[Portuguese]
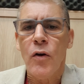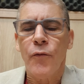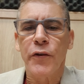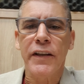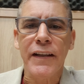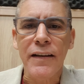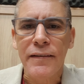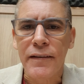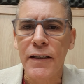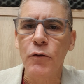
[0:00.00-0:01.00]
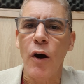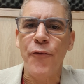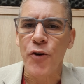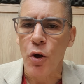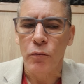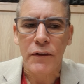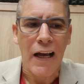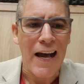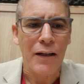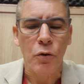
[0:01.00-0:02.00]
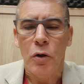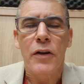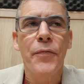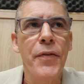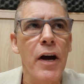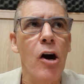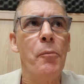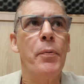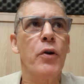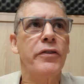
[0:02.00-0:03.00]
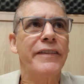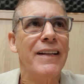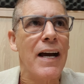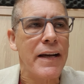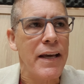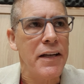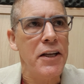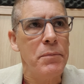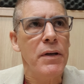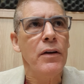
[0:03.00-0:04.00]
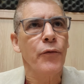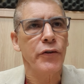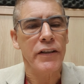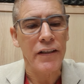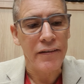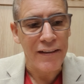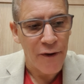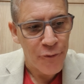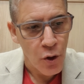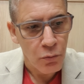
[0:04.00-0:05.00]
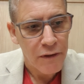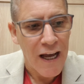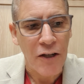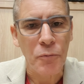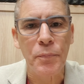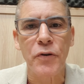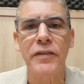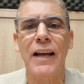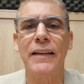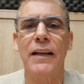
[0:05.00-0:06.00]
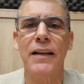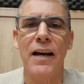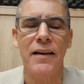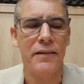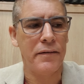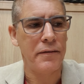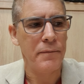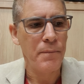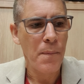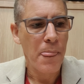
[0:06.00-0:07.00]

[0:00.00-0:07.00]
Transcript: Você tem sido afrontado não por Senaqueribe, você tem sido afrontado por Satanás.